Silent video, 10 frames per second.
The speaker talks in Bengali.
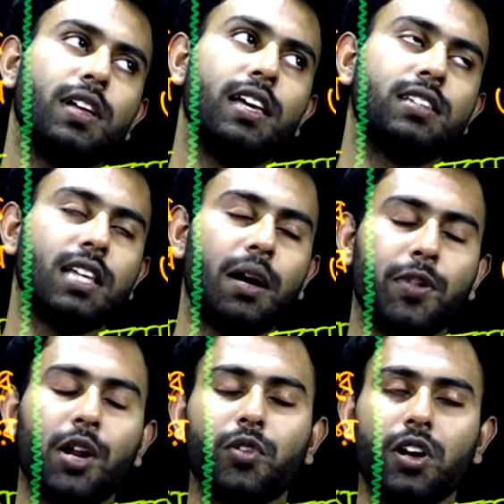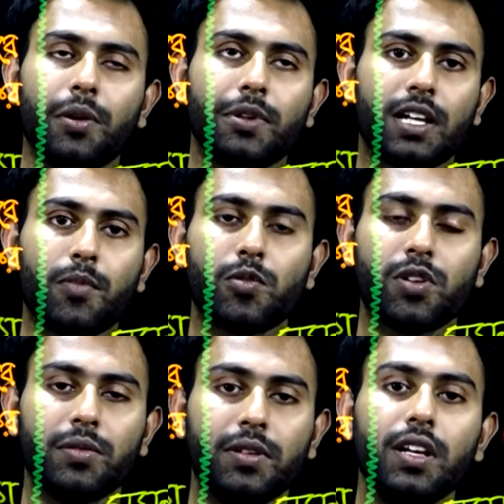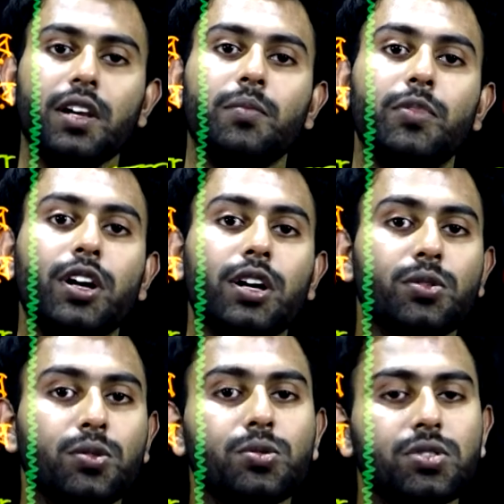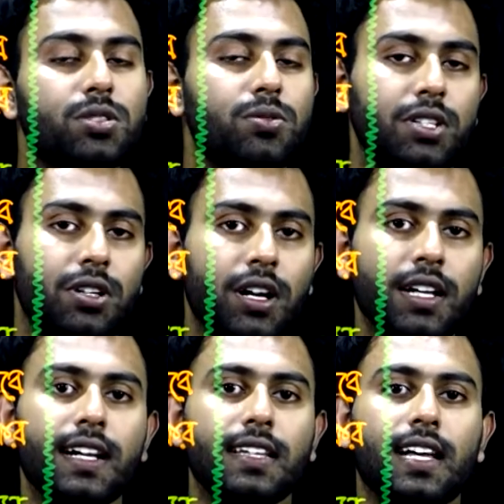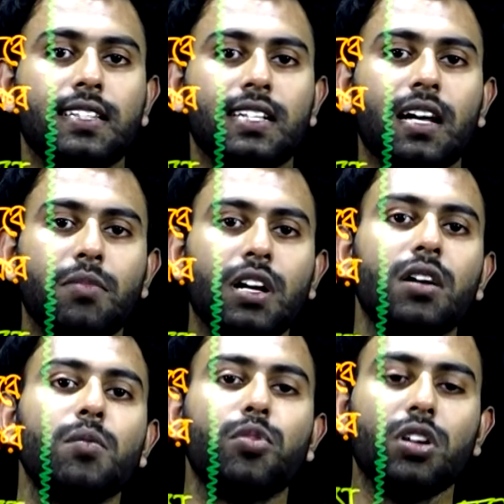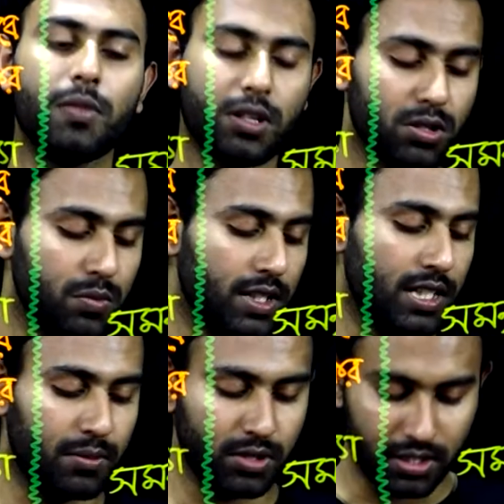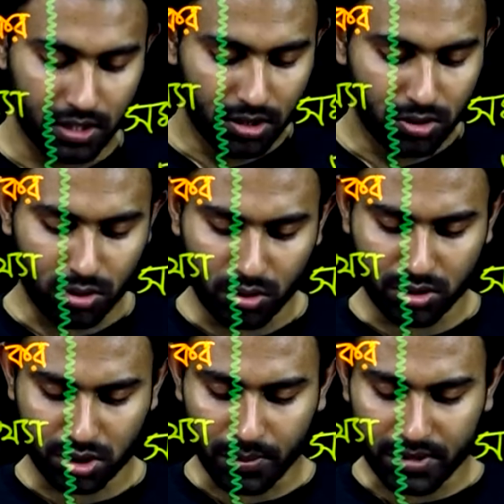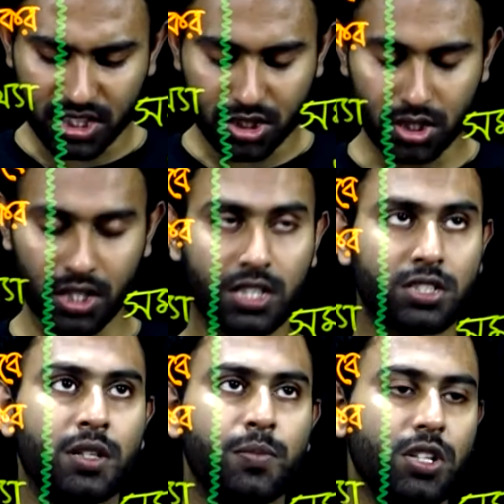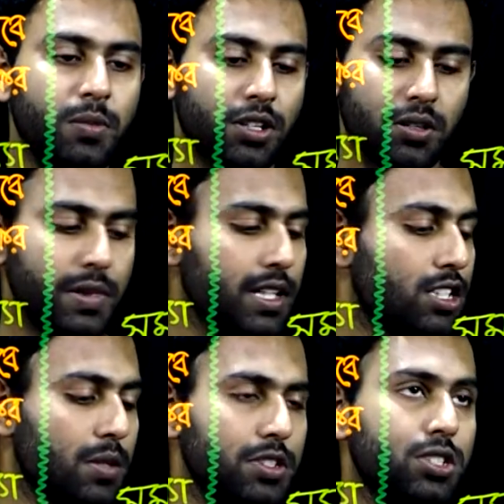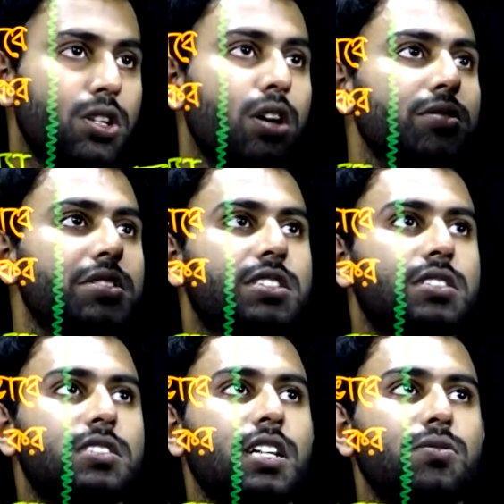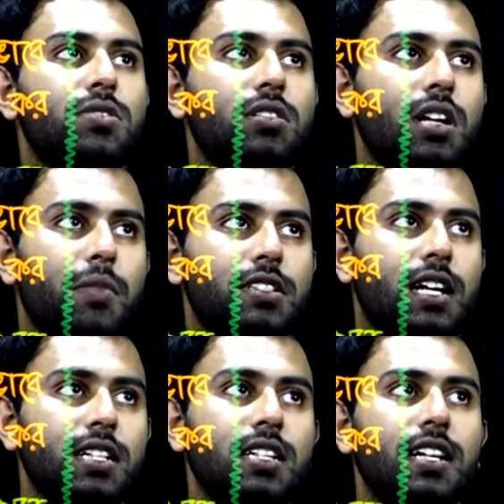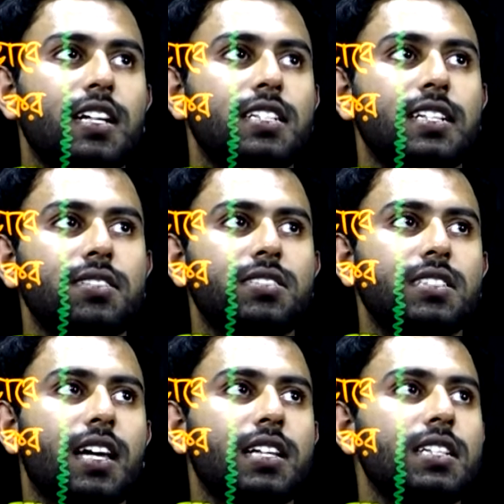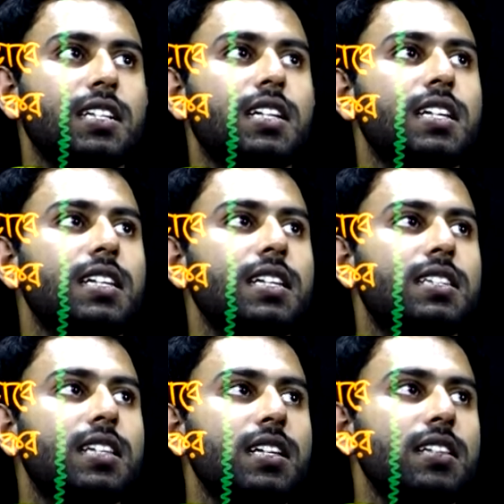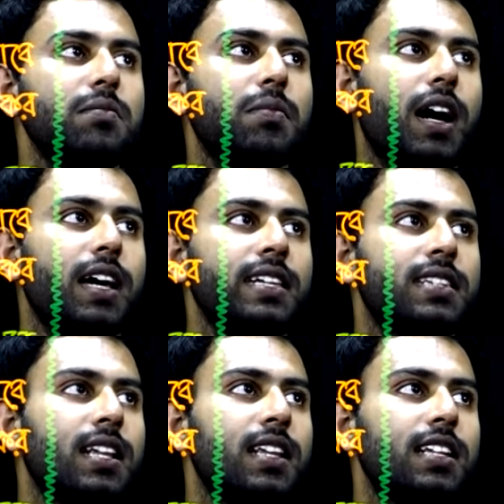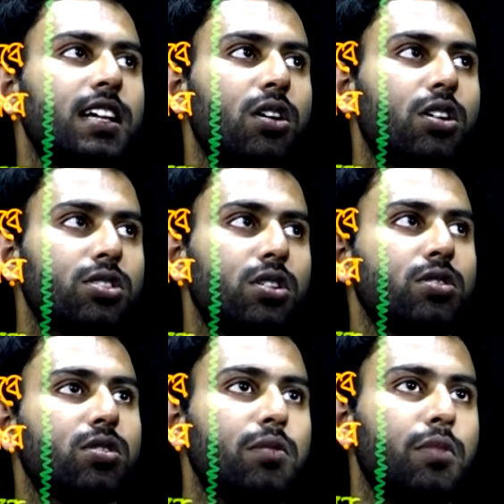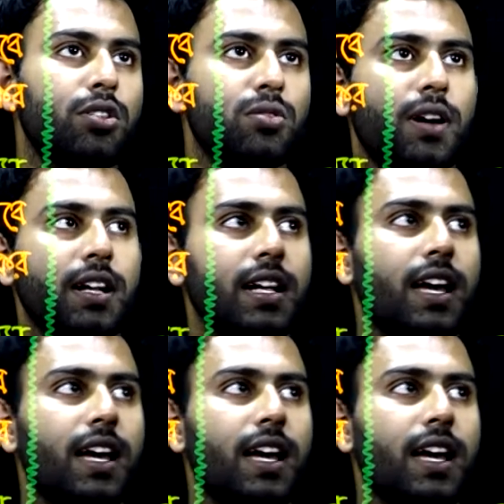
এই তাপের প্রভাবে বা চাপের প্রভাবে বৃহৎ অণুতে তৈরি হয় তাদেরকে আমরা পলিমারকরণ বিক্রিয়া বলি তো সবচেয়ে পলিমারকরণ বিক্রিয়ার সবচেয়ে সহজ যে উদাহরণটা আমরা জানি সেটা হচ্ছে গিয়া যে ইথিন বা ইথিলিনের অসংখ্য মনোমার